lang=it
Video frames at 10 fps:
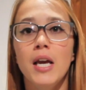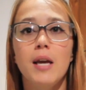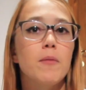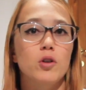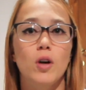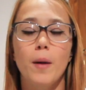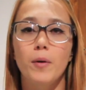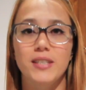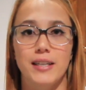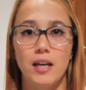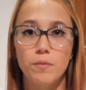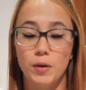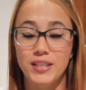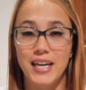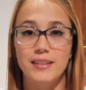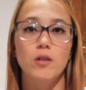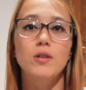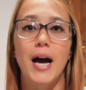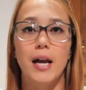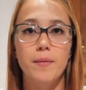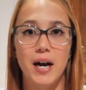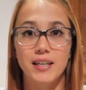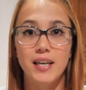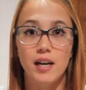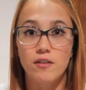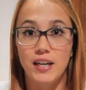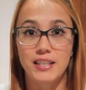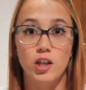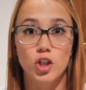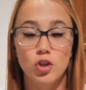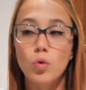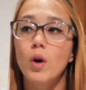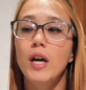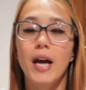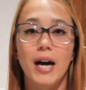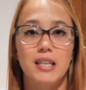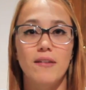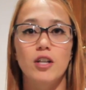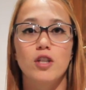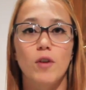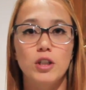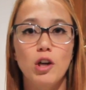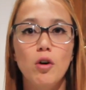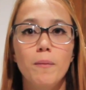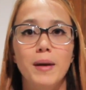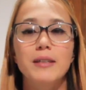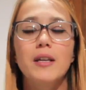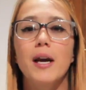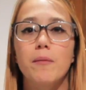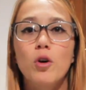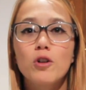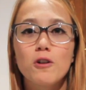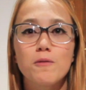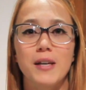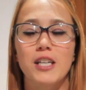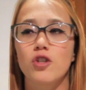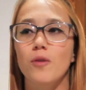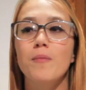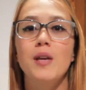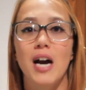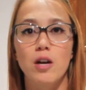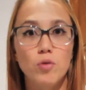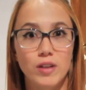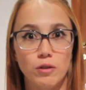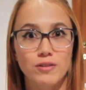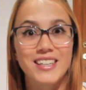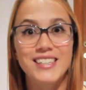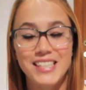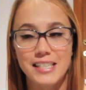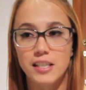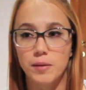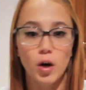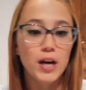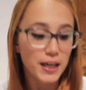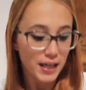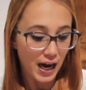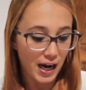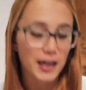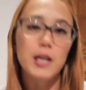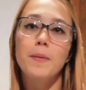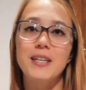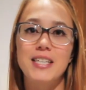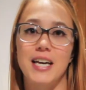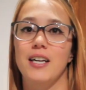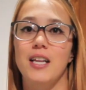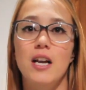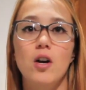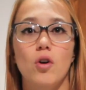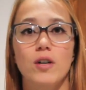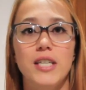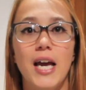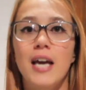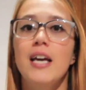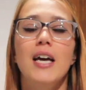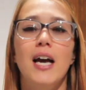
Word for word: in modo che possiate, possiate, aiutarmi anche a rifletterci su attraverso i vostri commenti che molto spesso mi aiutano tantissimo a ripensare a delle cose eh,